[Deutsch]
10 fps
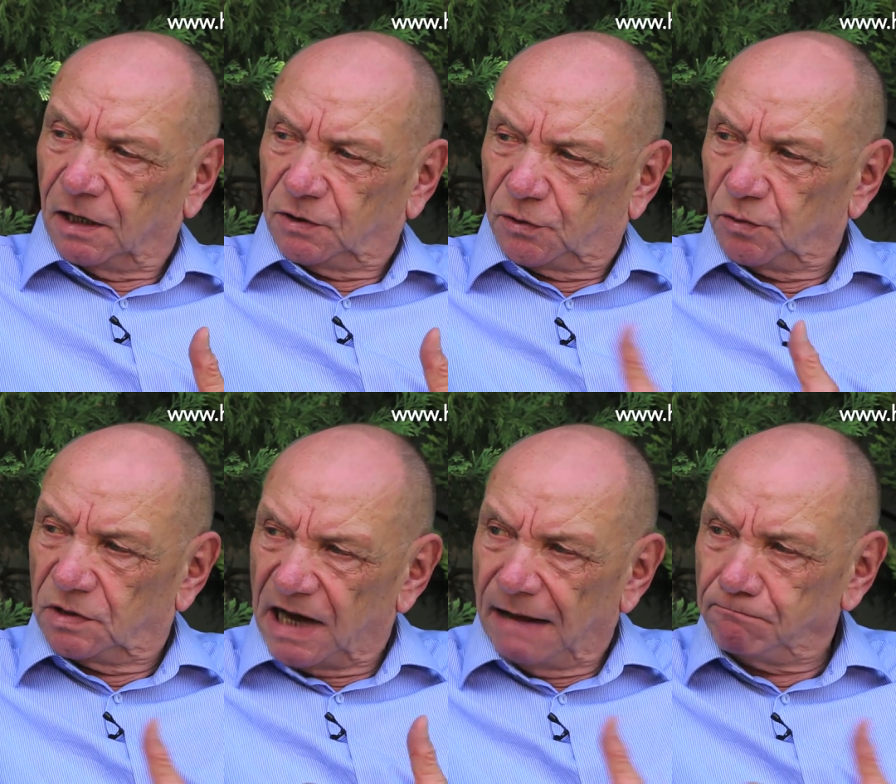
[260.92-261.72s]

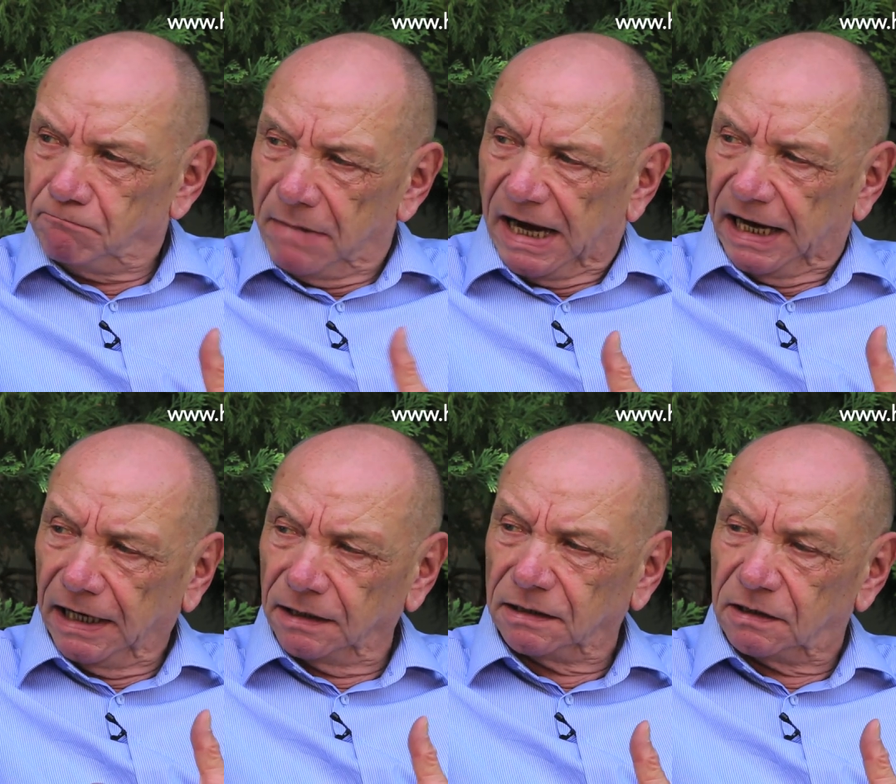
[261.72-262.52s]

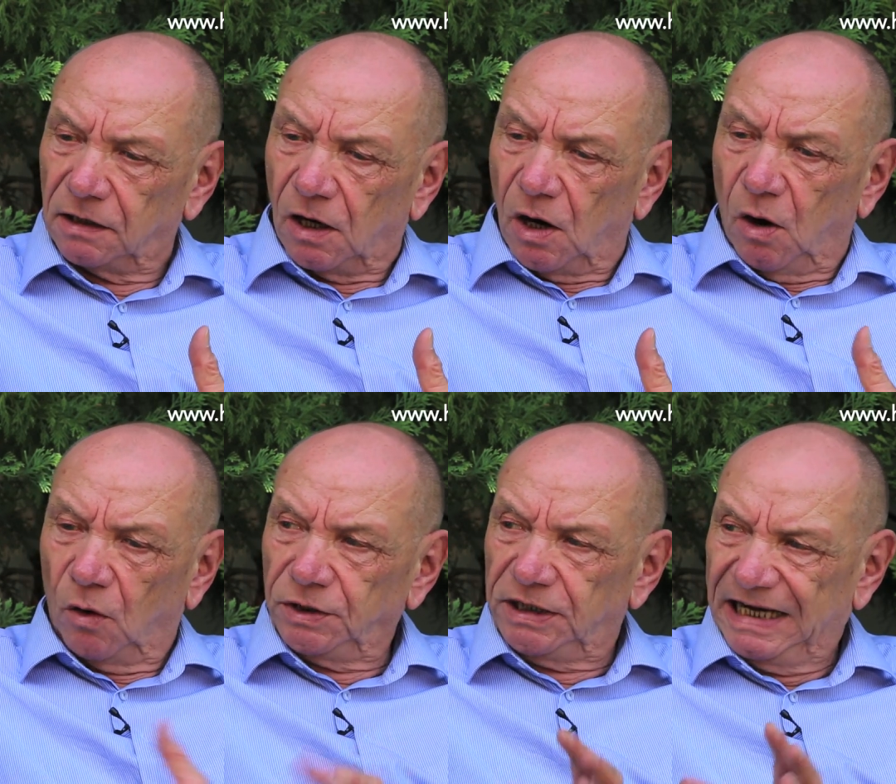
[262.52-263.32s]
zusammenhängend
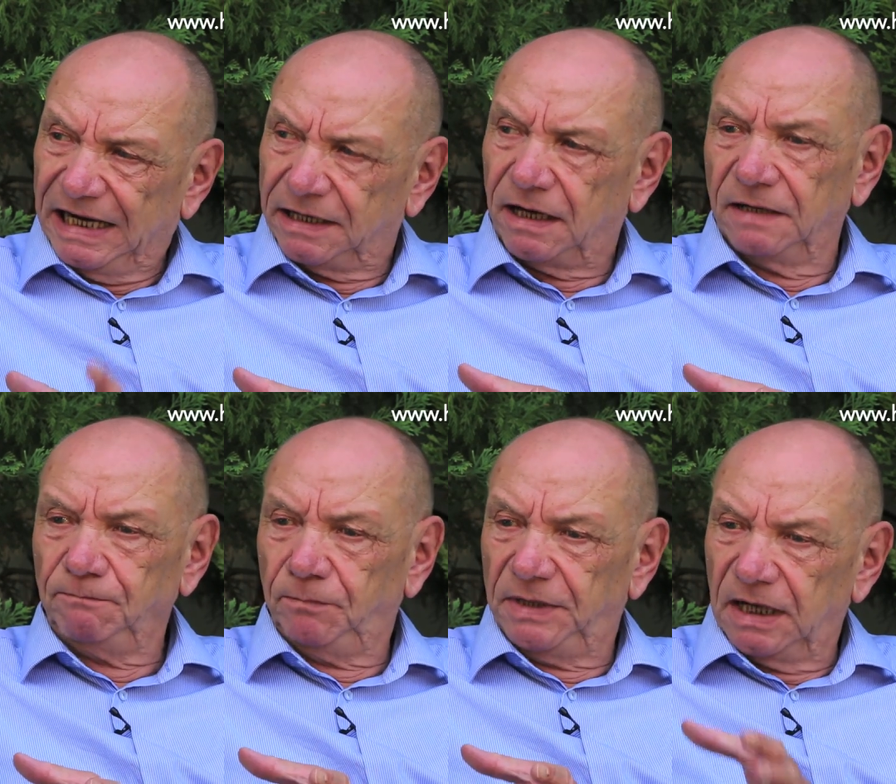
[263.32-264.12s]
und jeder,
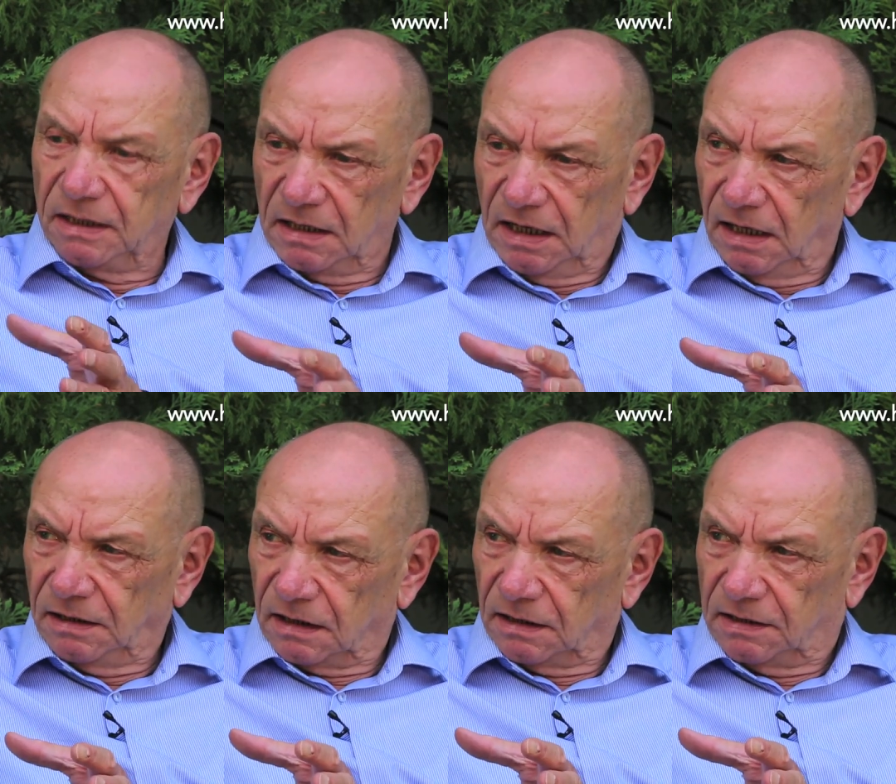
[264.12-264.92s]
der sich
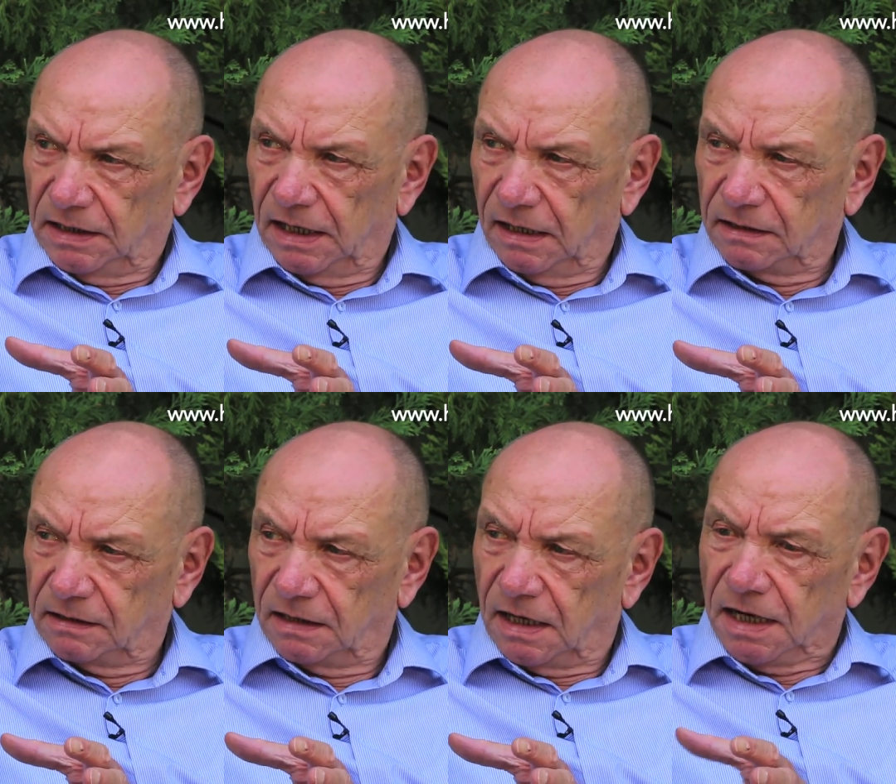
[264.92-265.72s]

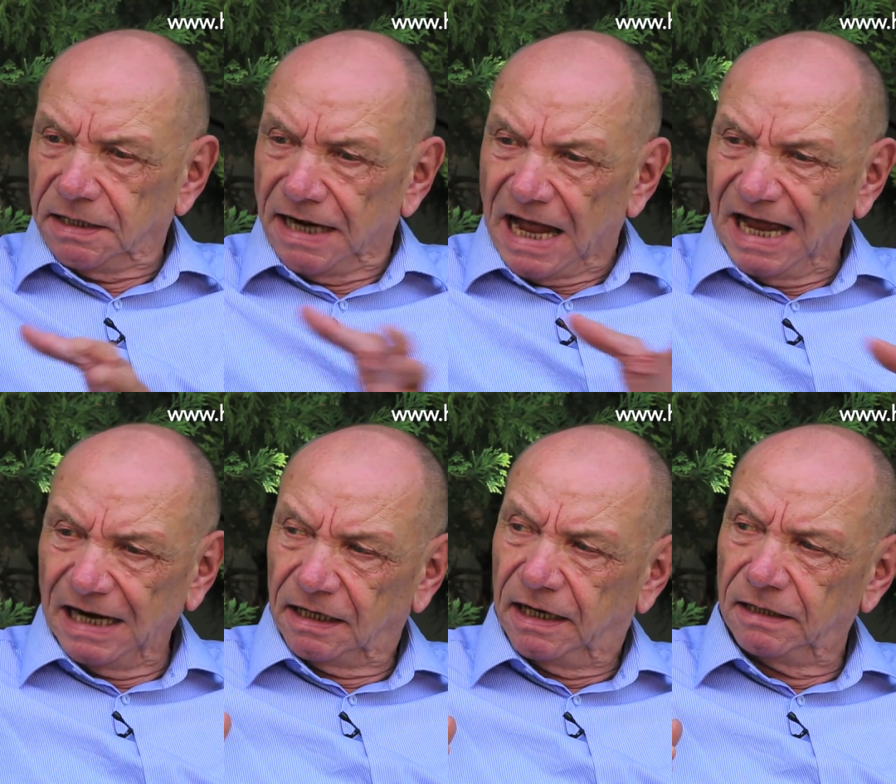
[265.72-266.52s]
interessiert,
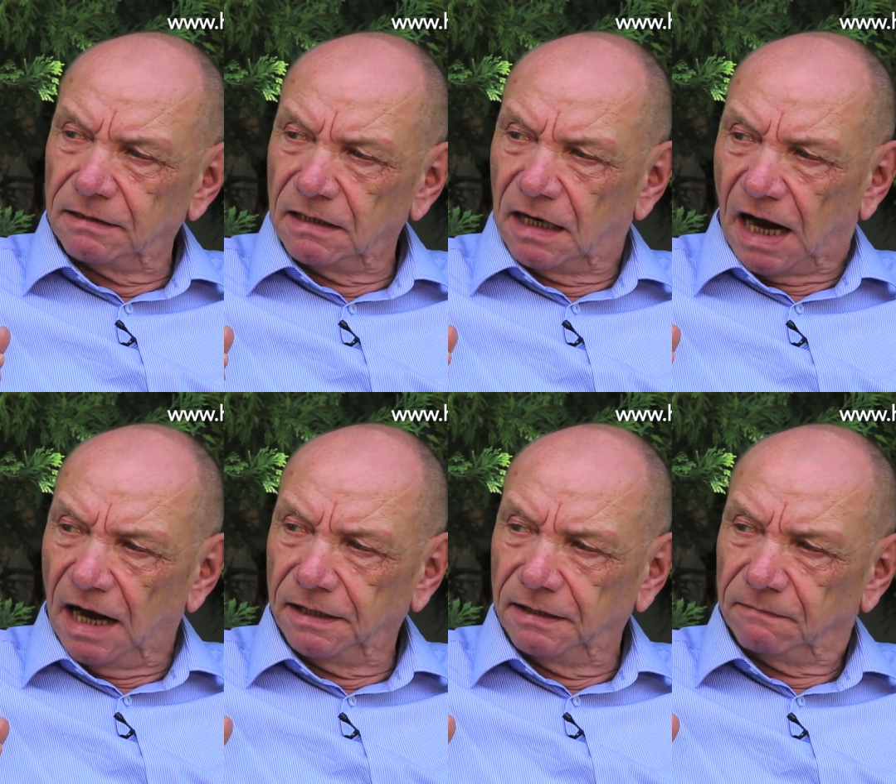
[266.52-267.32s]
nachlesen
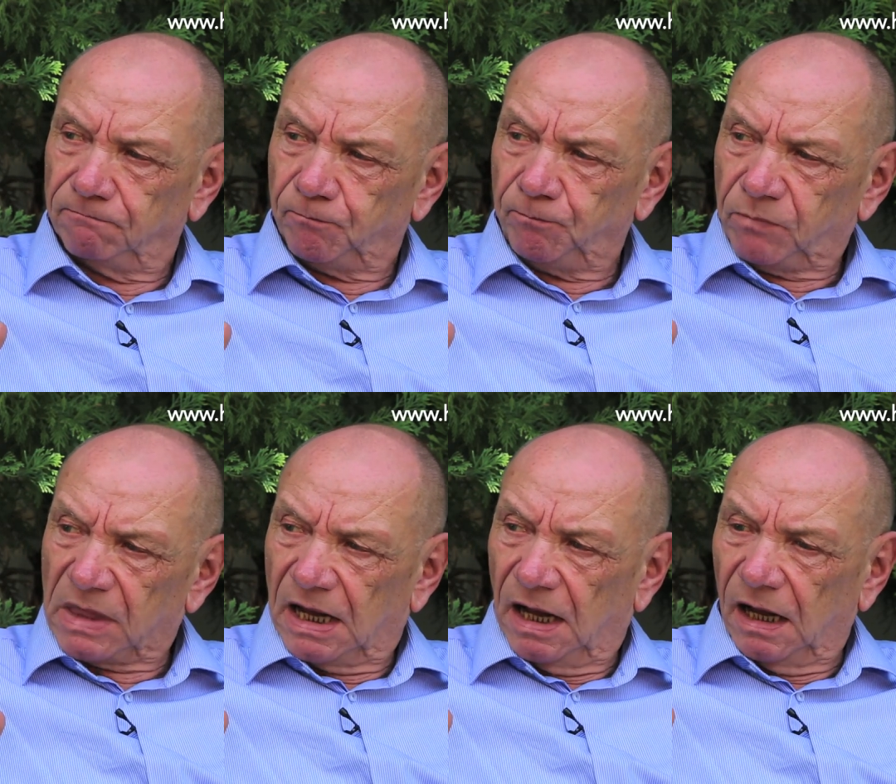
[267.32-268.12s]
kann,
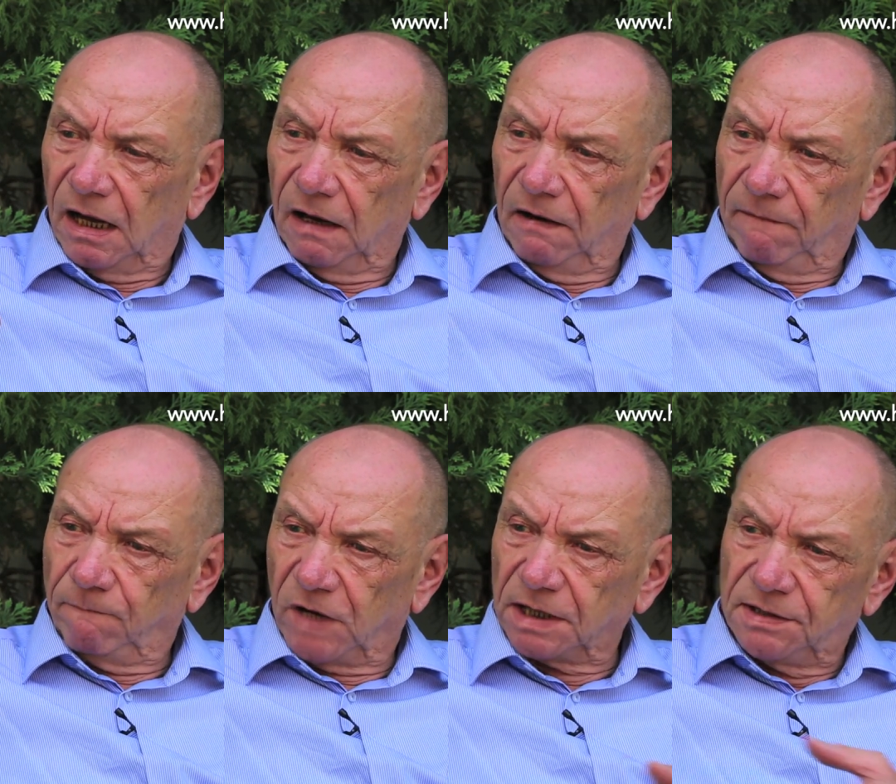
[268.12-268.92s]
äh,
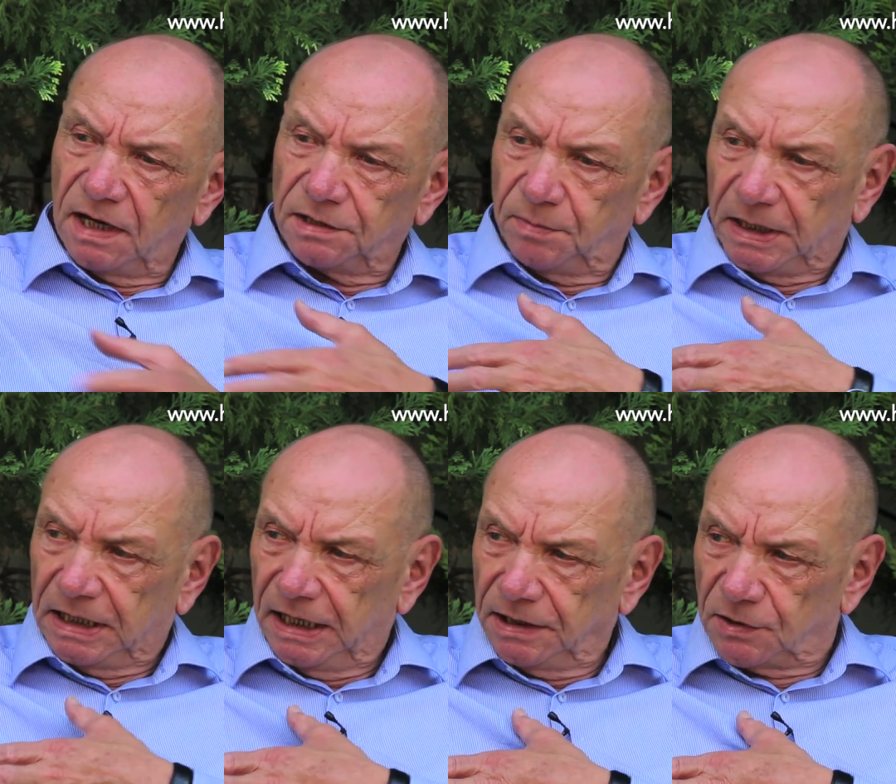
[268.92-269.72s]
was die
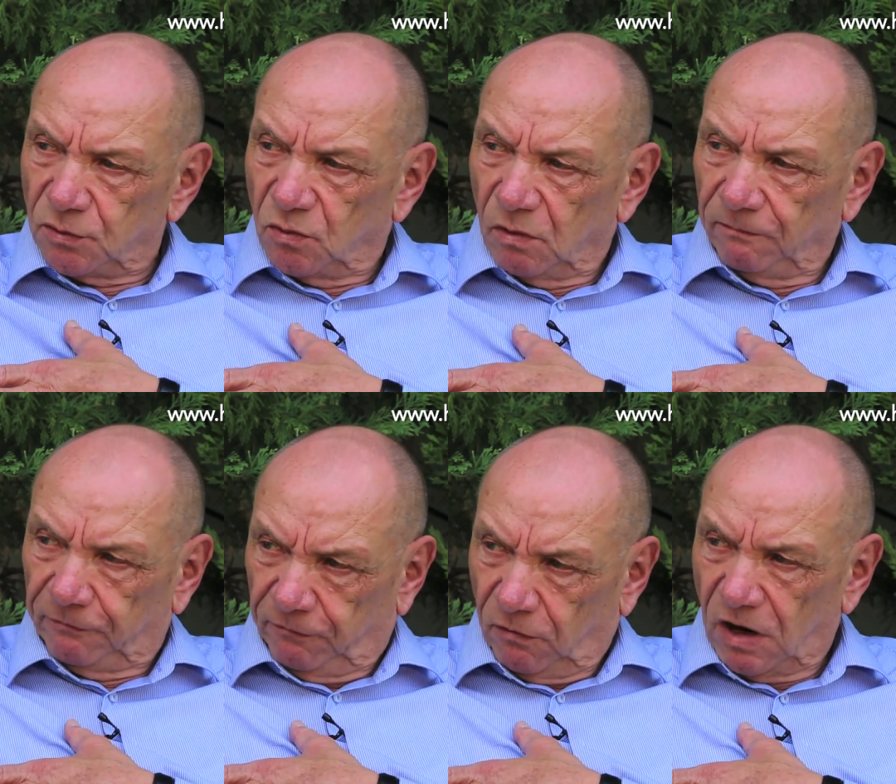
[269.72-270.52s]
SPD in
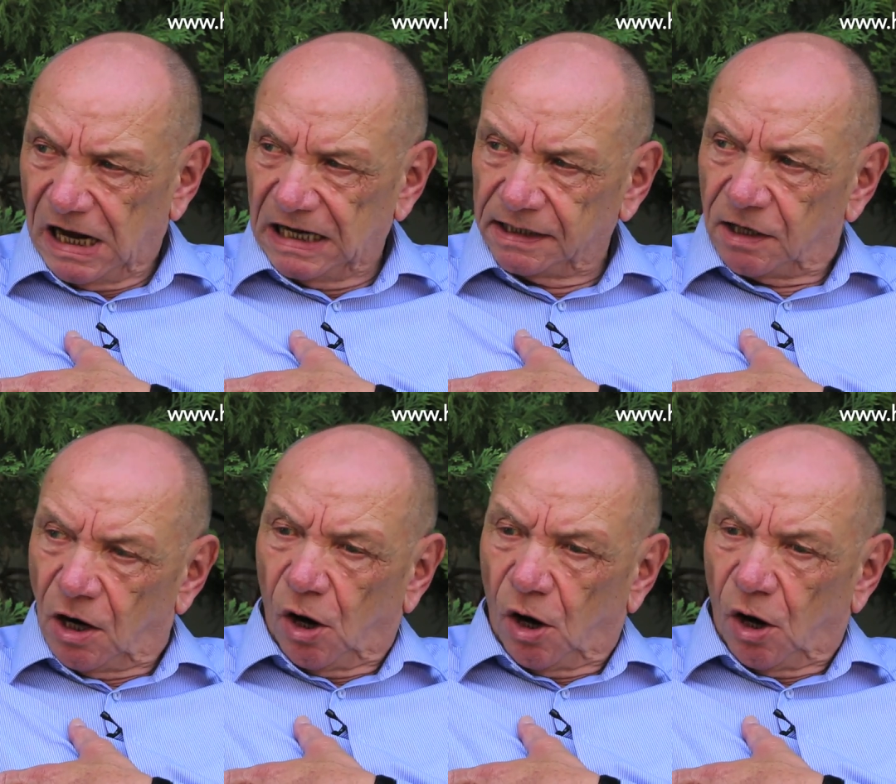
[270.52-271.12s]
Zukunft vorhat.